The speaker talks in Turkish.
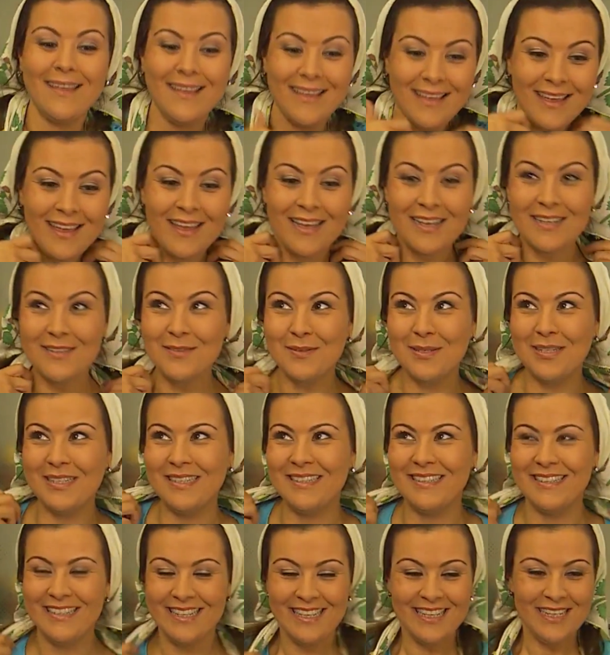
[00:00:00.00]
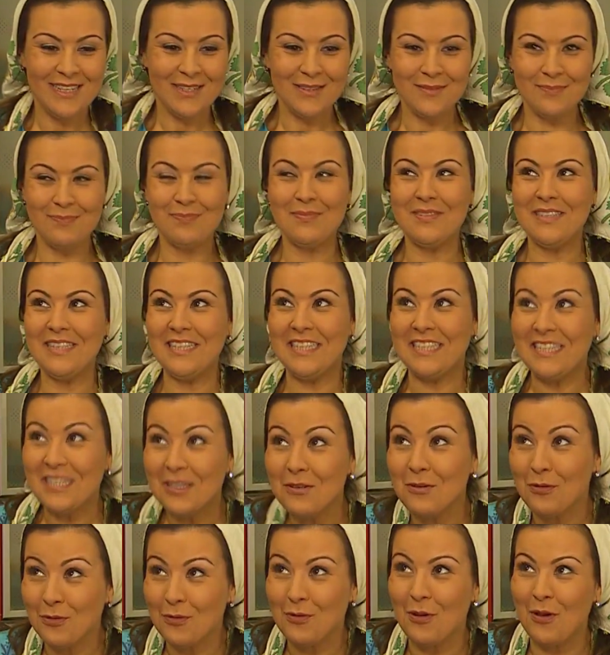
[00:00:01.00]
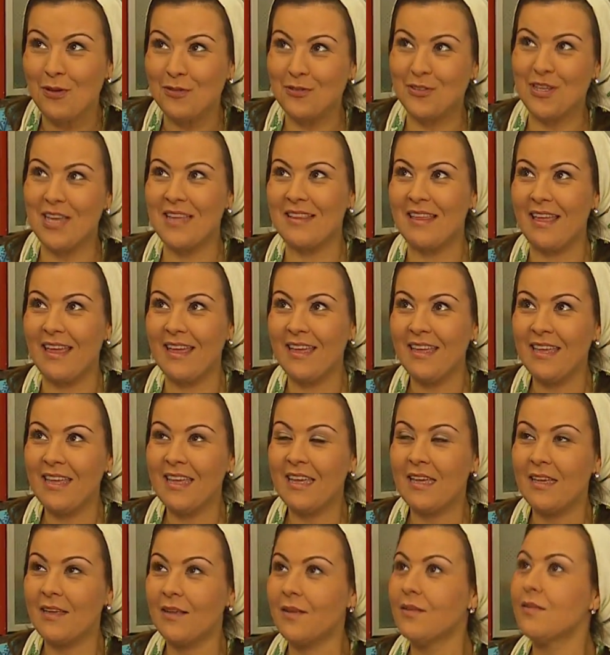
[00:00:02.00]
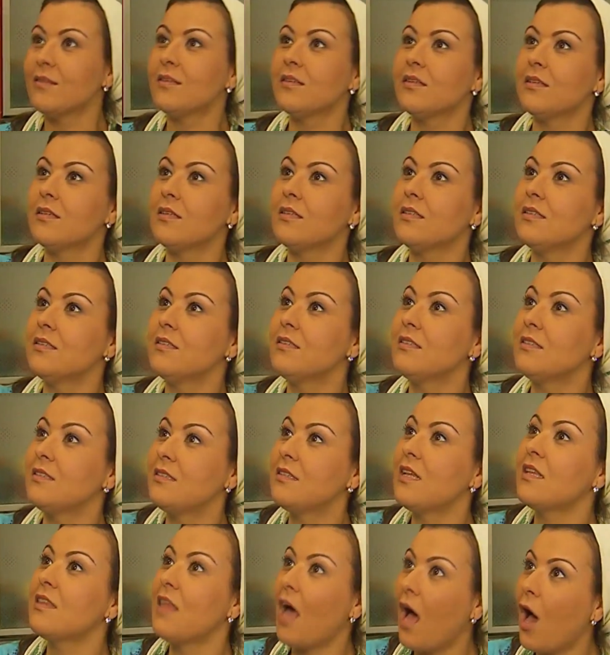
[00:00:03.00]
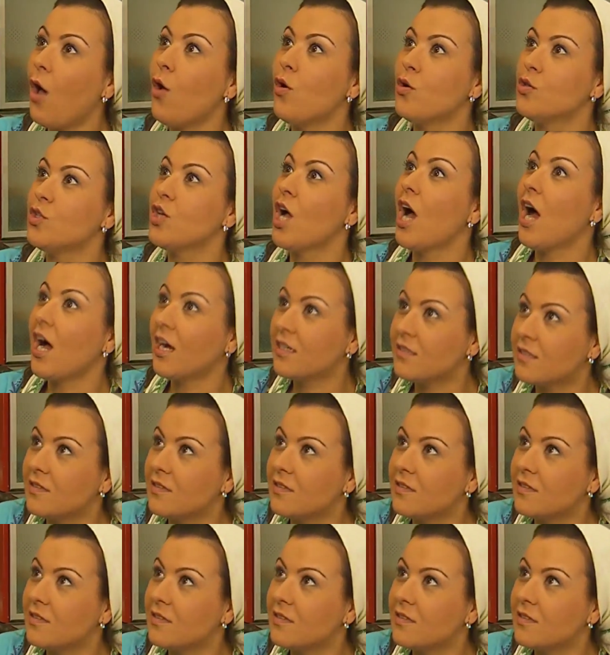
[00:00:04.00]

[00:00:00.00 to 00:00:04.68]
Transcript: ülkemizde daha önce haksızlık etmiş birinin hak ettiği cezayı aldığını göreceksiniz